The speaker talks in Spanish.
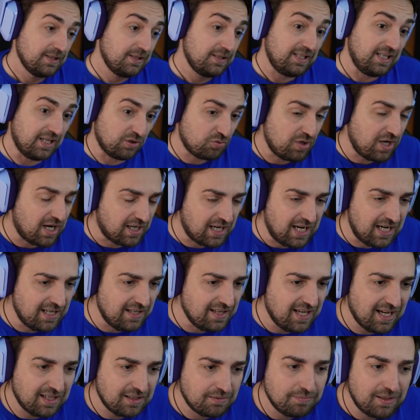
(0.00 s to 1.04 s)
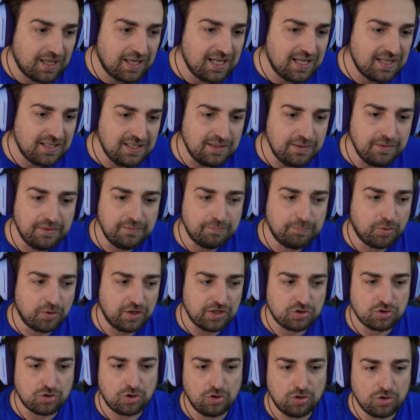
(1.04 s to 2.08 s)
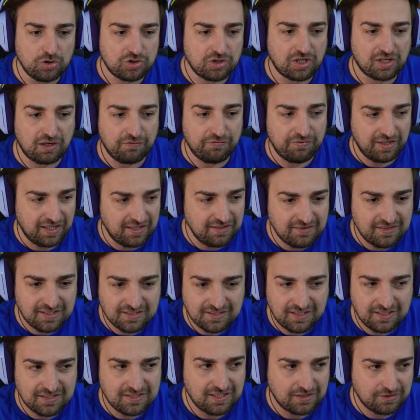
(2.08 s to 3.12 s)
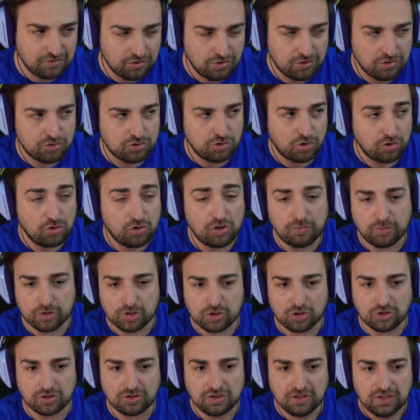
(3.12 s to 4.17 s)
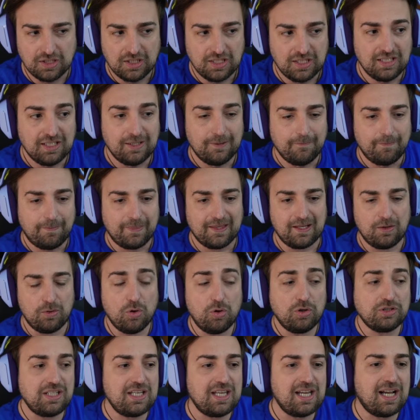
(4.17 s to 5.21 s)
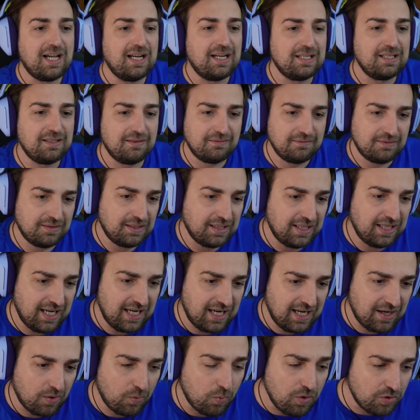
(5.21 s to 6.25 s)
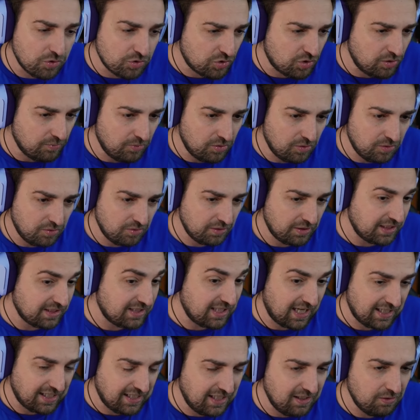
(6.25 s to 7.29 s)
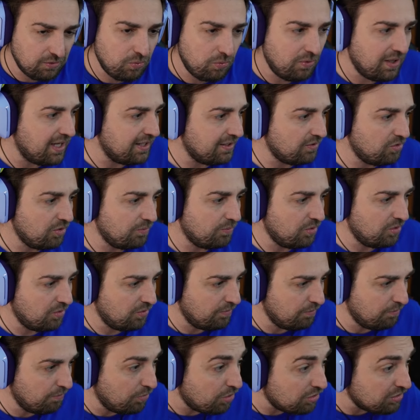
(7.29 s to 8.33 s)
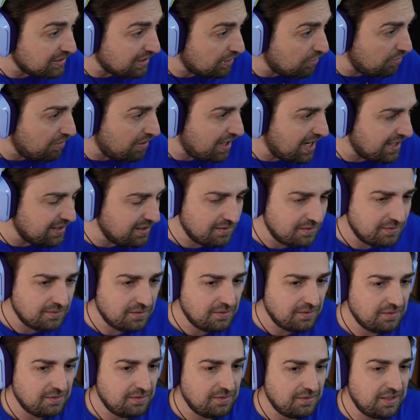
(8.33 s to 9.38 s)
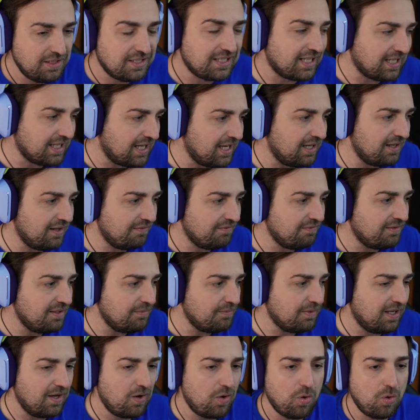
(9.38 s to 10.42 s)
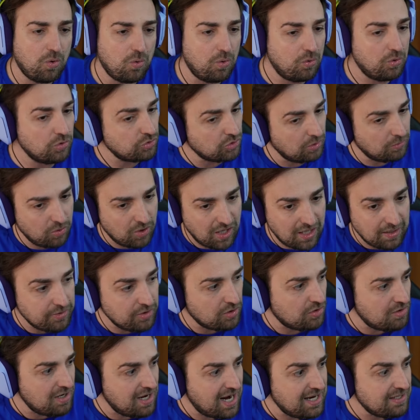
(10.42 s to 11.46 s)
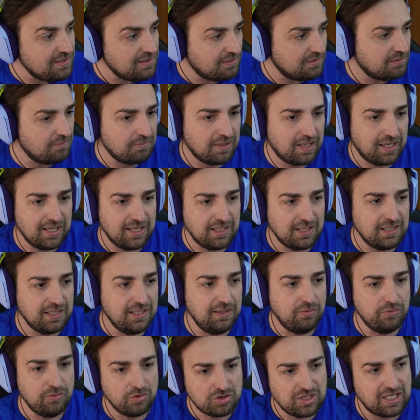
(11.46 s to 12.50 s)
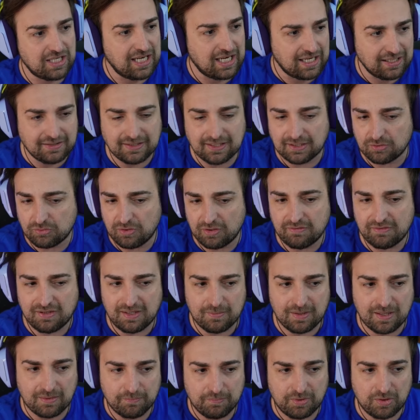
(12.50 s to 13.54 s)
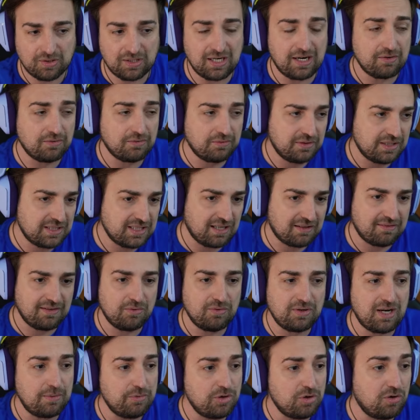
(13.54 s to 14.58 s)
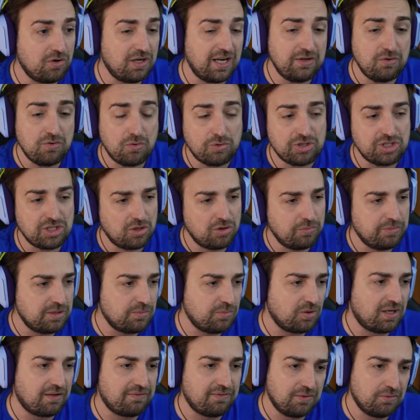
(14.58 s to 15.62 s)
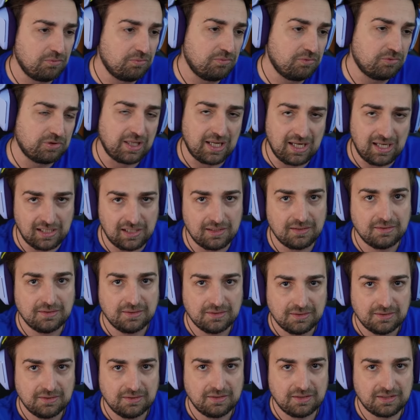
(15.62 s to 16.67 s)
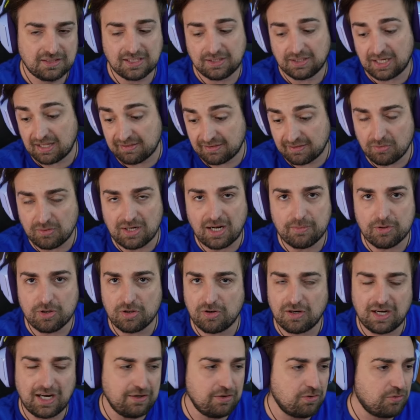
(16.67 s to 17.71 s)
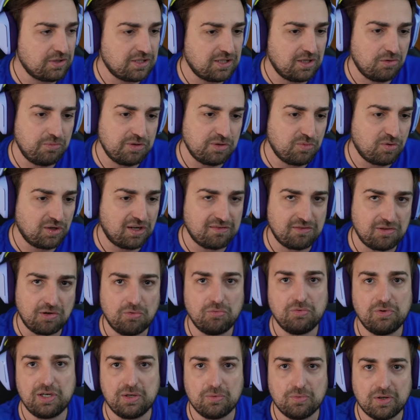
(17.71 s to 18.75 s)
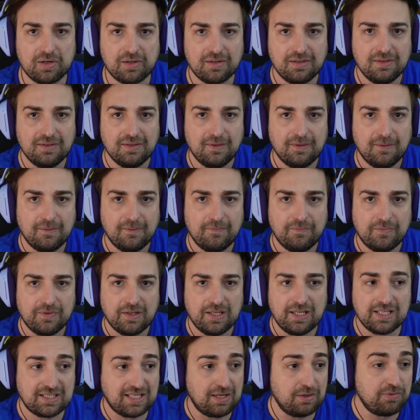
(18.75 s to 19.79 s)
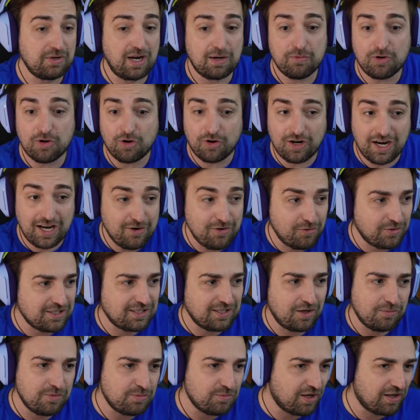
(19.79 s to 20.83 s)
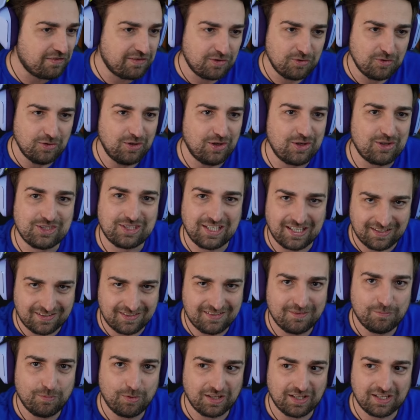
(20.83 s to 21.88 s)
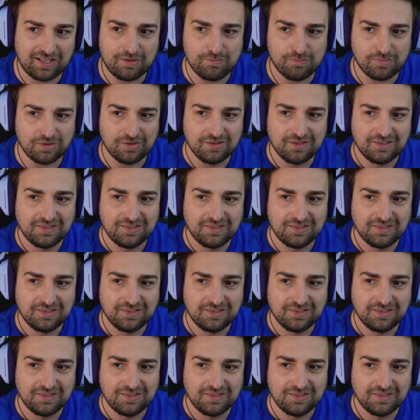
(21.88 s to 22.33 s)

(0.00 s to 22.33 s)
Y es una realidad, ¿vale? Y por eso los referentes del sector son como son. Luego te llegan eh, juegos como que se la quieren jugar como Mortal Online y se cagan encima. O juegos como Albion Online, ¿vale? Y no se cagan tanto encima. Pero claro, es que hacer un Albion Online no cuesta lo mismo que hacer un TL. Es que hacer un Albion Online no cuesta lo mismo que hacer un New World. Es que un Albion Online no cuesta lo mismo que hacer un Lost Ark, por ejemplo.